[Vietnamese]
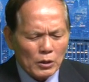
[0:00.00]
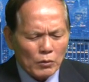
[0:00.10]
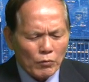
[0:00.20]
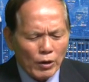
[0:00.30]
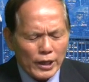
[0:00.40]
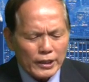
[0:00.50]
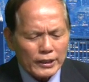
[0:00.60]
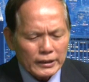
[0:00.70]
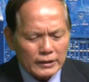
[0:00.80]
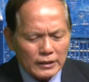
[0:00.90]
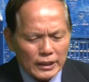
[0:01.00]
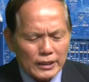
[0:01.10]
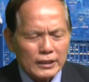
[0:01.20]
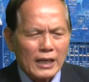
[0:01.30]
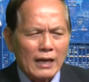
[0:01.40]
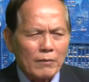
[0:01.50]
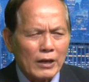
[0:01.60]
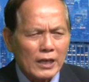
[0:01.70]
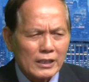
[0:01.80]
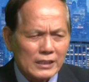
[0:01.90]
với cái tình trạng
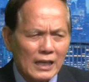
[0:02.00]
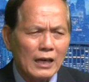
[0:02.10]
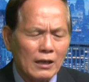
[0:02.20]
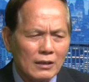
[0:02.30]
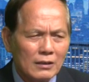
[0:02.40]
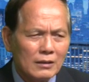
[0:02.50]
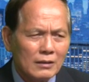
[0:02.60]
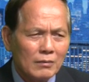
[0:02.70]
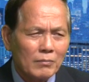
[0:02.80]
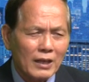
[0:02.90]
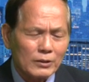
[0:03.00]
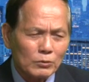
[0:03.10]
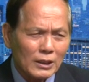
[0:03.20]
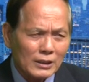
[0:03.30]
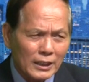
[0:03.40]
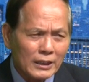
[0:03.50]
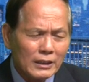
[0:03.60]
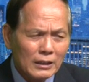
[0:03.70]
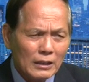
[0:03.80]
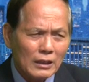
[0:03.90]
hiện giờ mà chúng ta thấy
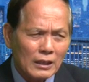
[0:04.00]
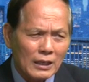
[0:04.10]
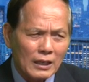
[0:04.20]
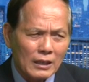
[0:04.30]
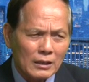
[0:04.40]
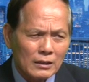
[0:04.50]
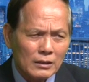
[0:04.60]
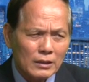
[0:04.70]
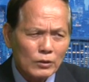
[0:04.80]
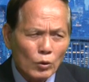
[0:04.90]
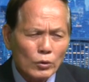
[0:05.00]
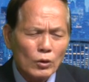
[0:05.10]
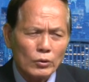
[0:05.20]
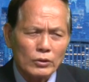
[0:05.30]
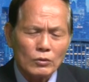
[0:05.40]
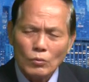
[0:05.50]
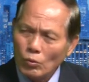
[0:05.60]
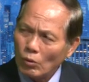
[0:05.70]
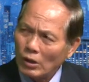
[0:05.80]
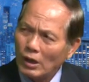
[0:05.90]
là cái đối nội
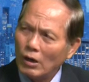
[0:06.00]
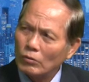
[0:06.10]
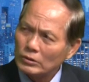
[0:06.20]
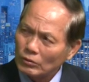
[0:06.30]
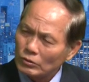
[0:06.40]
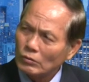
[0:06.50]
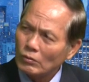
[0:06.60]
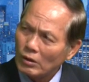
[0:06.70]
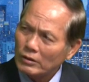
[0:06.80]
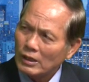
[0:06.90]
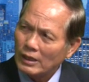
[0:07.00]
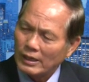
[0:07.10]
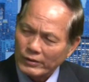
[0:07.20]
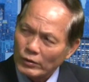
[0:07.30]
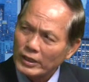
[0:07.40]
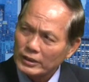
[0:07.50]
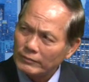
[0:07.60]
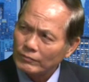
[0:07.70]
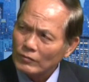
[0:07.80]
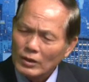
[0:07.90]
của ông tổng thống uh, Donald
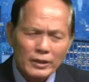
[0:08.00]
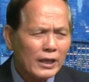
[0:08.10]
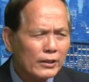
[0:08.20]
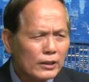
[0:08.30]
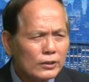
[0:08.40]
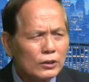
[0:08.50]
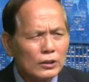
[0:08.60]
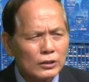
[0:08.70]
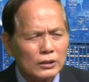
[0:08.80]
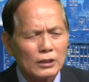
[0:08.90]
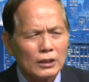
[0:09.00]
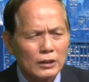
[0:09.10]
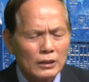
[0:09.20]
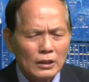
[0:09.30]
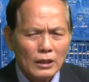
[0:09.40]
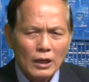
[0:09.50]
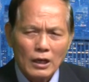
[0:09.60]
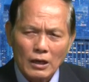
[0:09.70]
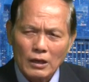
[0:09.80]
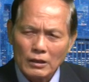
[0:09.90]
Trump đang đứng trước những cái
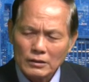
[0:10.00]
uh,